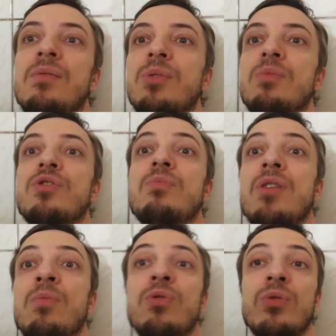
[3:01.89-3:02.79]
Потому что
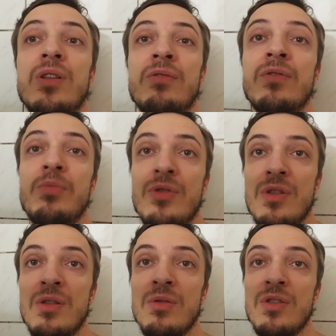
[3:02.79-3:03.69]
меня могут и
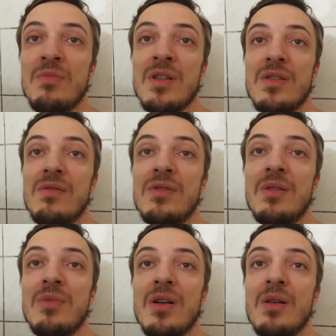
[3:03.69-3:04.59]
выпустить до 17
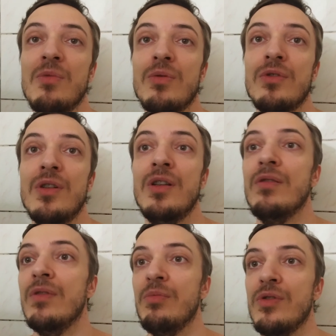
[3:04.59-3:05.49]
ноября, а могут и не
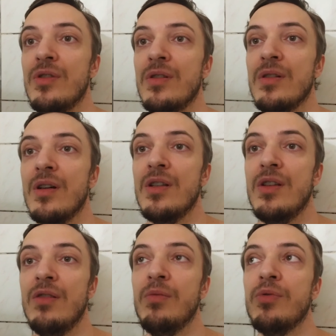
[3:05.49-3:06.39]
выпустить. А
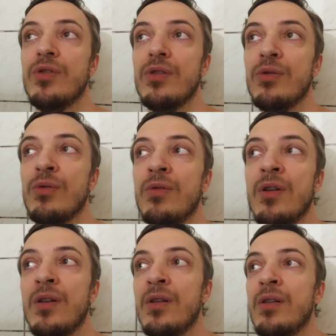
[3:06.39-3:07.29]
если не выпустят, то
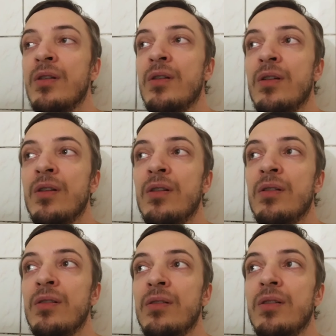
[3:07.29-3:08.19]

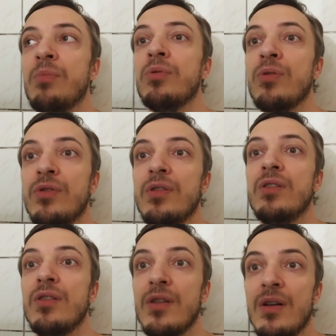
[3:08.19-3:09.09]
я просто
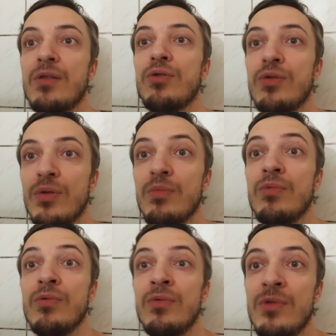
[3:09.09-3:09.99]
не знаю, что
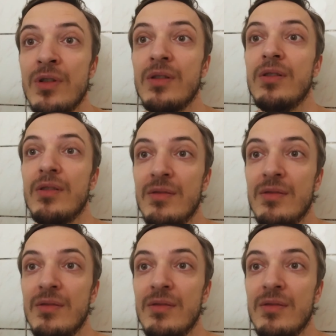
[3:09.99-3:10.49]
будет.